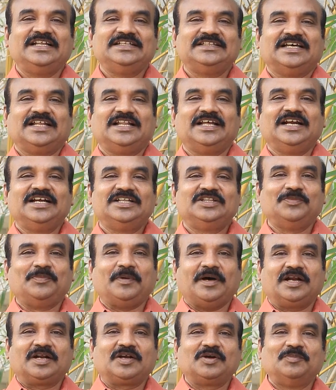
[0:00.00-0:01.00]
நினைத்து அதை எடுத்து
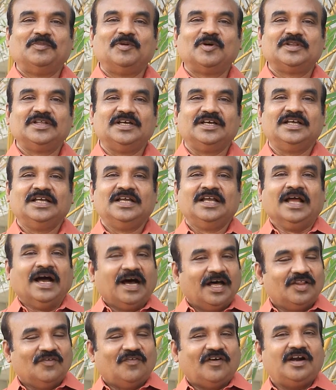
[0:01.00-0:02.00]
பார்க்கும்போது
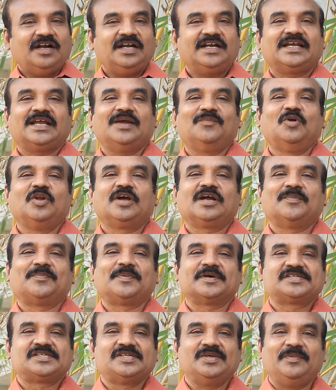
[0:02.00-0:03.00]
அது வாழ்க்கை முழுக்க
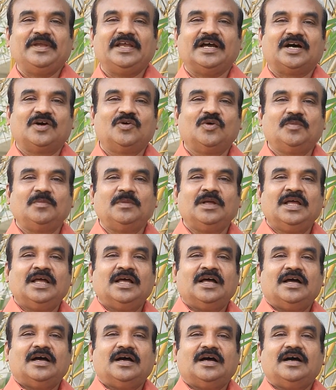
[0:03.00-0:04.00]
பசுமையாகவும்
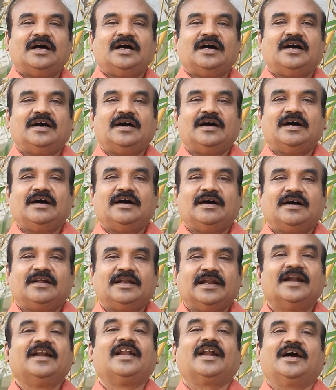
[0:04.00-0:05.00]

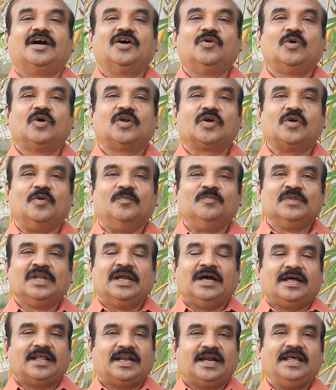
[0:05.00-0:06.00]
நன்றாகவும் இருக்கும்
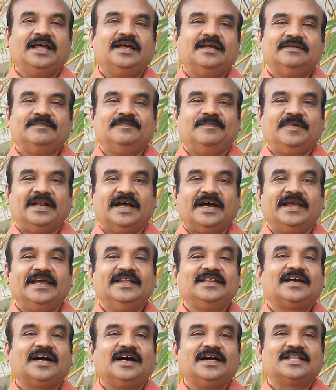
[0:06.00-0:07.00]
அதனால் நான்
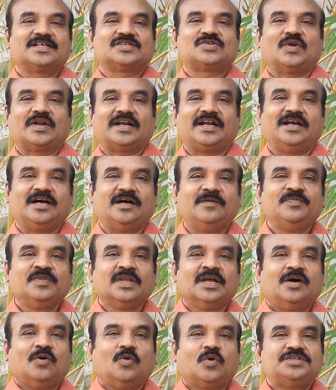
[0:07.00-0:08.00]
எதுக்காக இதை சொல்கிறேன்னா
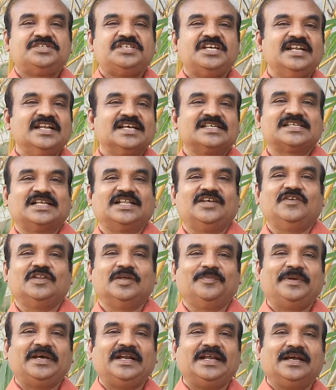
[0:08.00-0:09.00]
ஒரு சின்ன
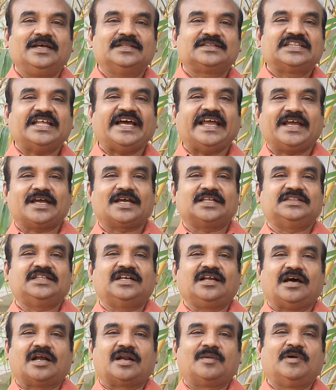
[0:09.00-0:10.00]
சதவீதம் பேர்
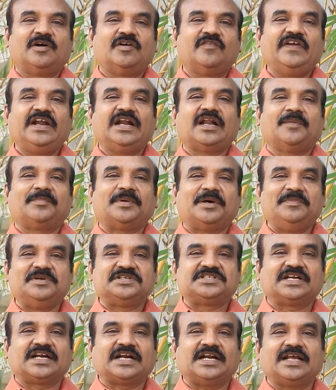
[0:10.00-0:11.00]
தயக்கத்தின் காரணமாகவும் வீட்டில்
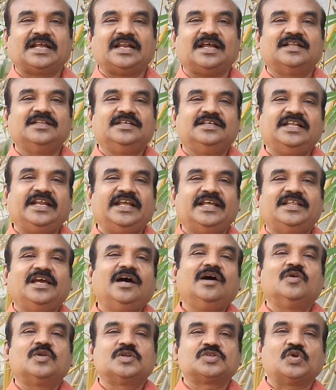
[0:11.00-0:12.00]
பர்மிஷன் கிடைக்கல அது இதுன்னு
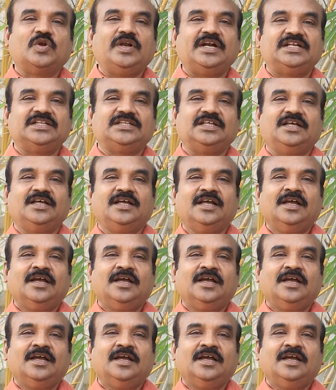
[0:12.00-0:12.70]
எதையாவது ஒன்று சொல்லிட்டு